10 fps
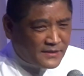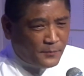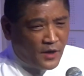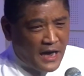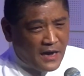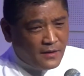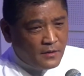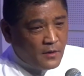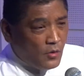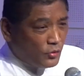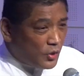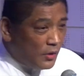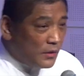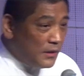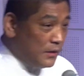什么啦？我
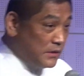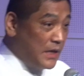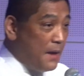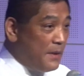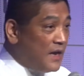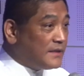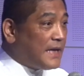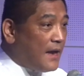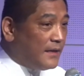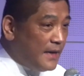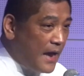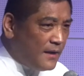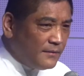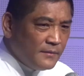说干嘛？杀人啊？